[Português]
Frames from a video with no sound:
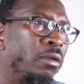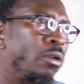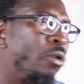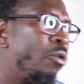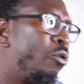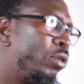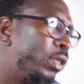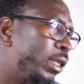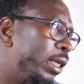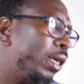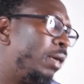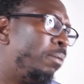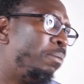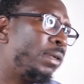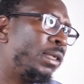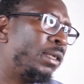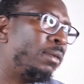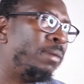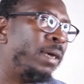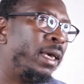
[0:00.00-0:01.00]
Não conseguem
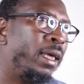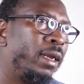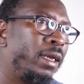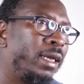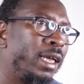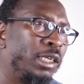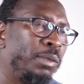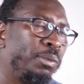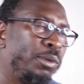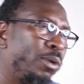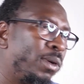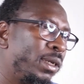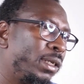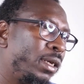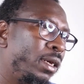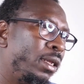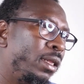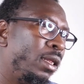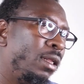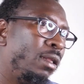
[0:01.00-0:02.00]
perceber que as pessoas
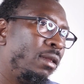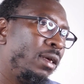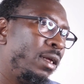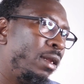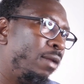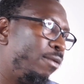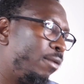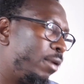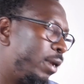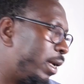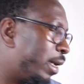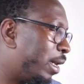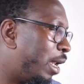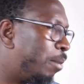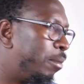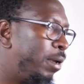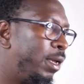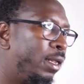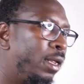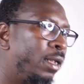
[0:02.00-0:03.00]
que, que
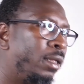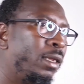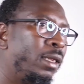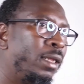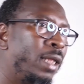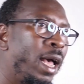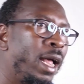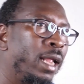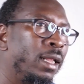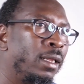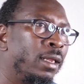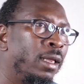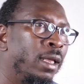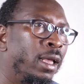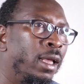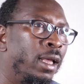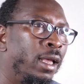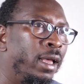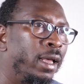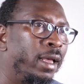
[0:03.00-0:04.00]
reclamam identidade
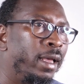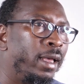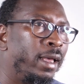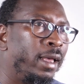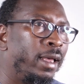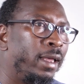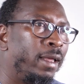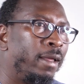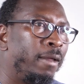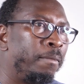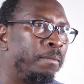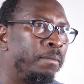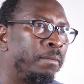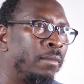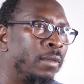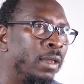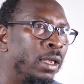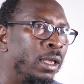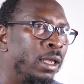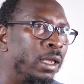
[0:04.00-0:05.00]
é,
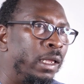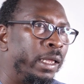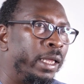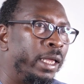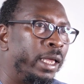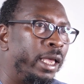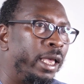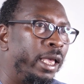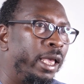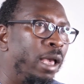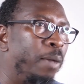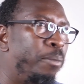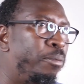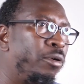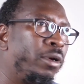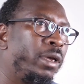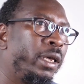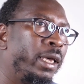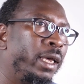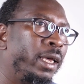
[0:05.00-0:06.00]
é, é
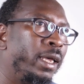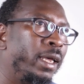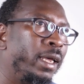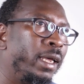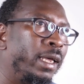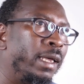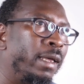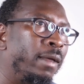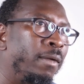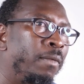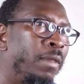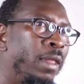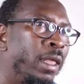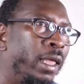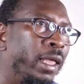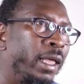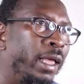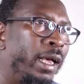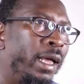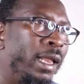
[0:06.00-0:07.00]
porque
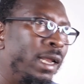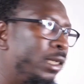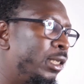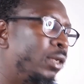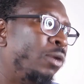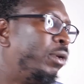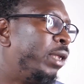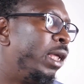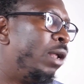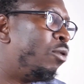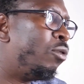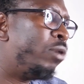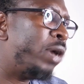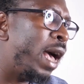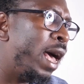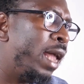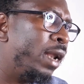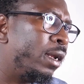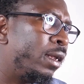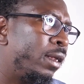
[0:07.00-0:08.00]
elas não têm
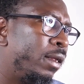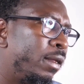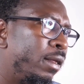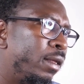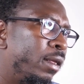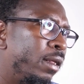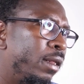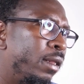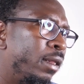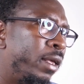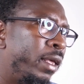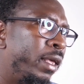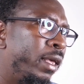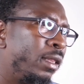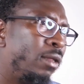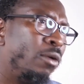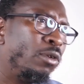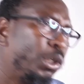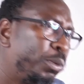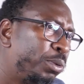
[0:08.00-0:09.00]
lugar, né?
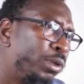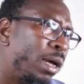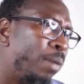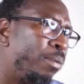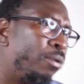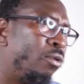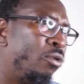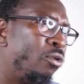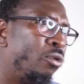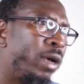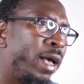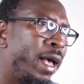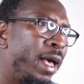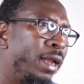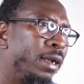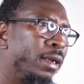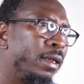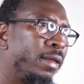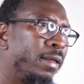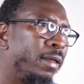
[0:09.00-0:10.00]
estão a disputar por um
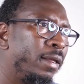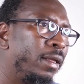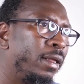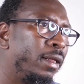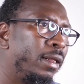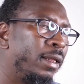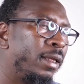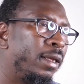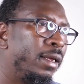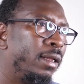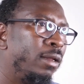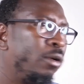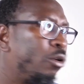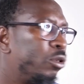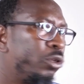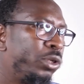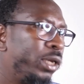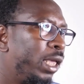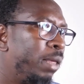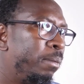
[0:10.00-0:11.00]
lugar. Não
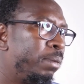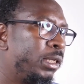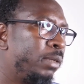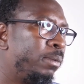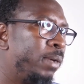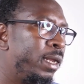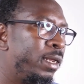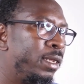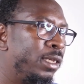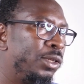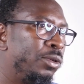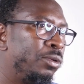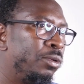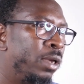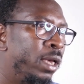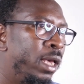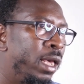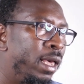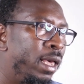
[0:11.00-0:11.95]
conseguem perceber isso?